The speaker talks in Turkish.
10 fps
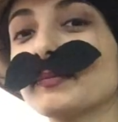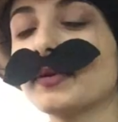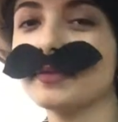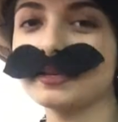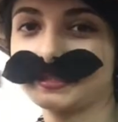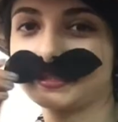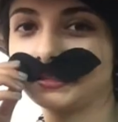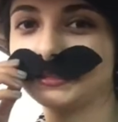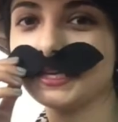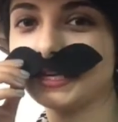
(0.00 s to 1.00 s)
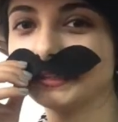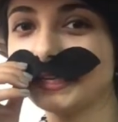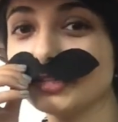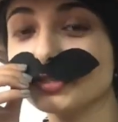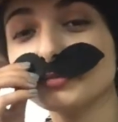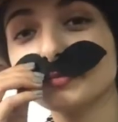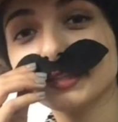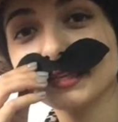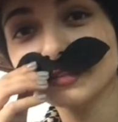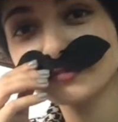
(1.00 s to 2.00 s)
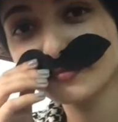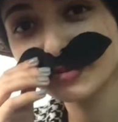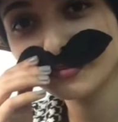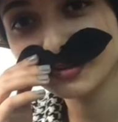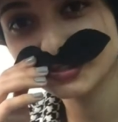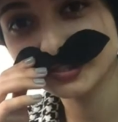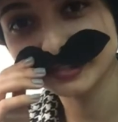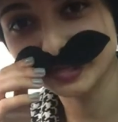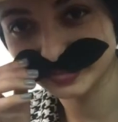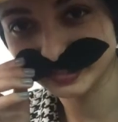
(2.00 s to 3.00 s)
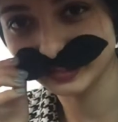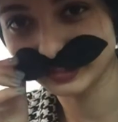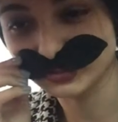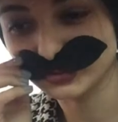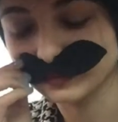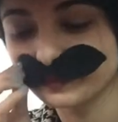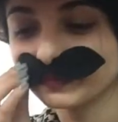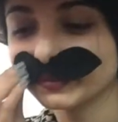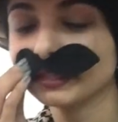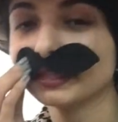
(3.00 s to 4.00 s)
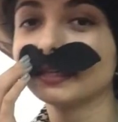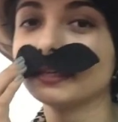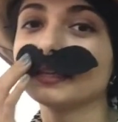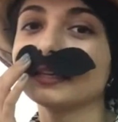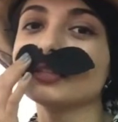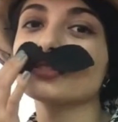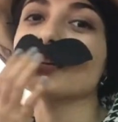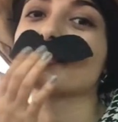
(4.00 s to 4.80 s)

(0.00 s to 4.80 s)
yapamazsın diyenler şimdi bana yalvarmaya başladılar bir sigara için. Hiç